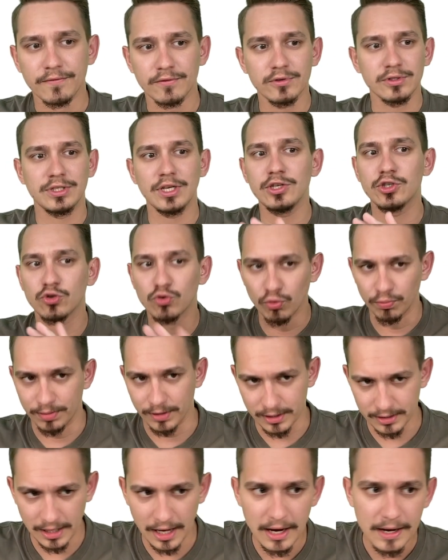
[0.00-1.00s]
ну, здесь
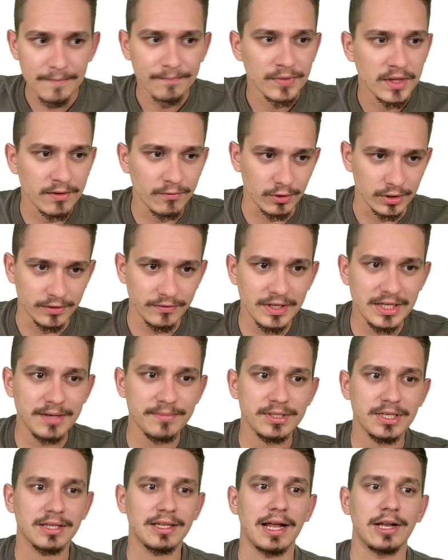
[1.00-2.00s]
супер, да? Вот,
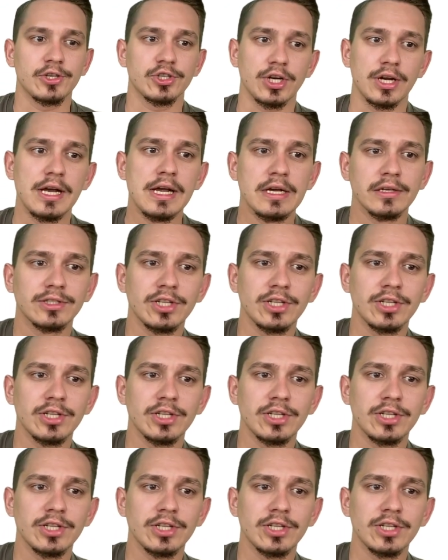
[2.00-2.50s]
двигаемся дальше.